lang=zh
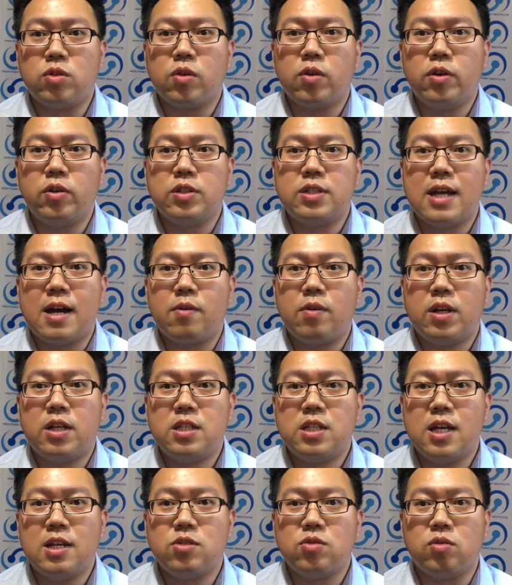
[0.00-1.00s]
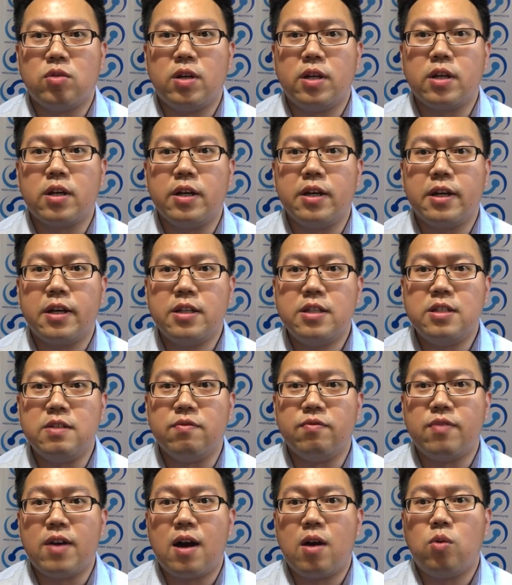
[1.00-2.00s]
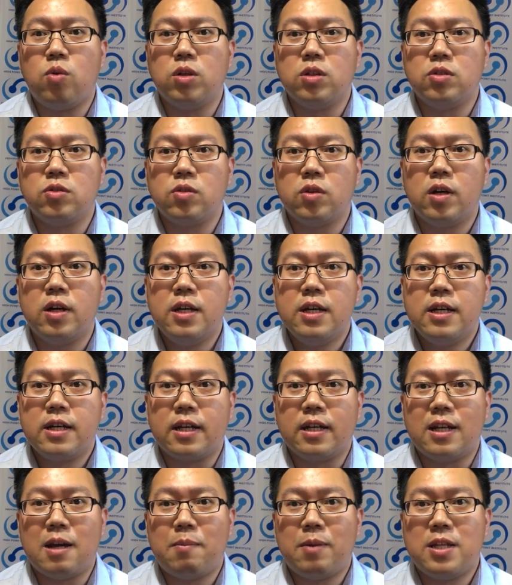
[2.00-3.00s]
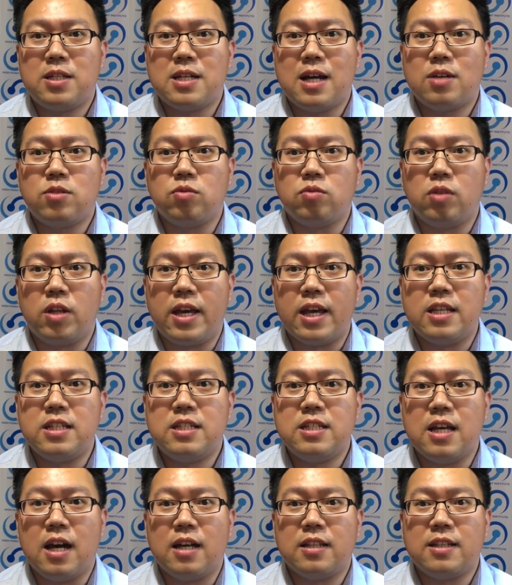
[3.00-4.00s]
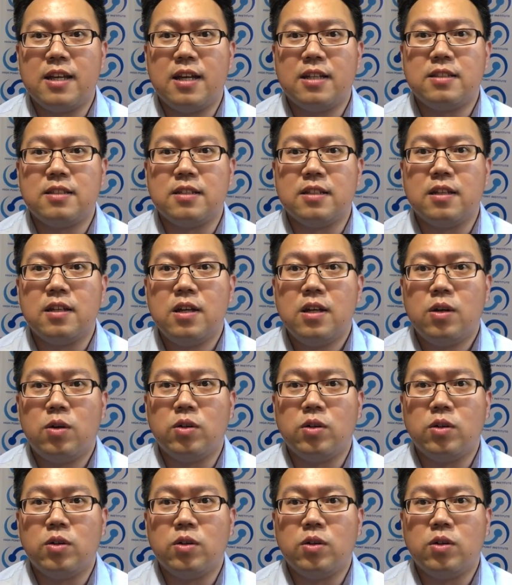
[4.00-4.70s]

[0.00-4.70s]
如果有相关的线索呢，也可以跟警方或者说跟他们的家属联系啊，这样子，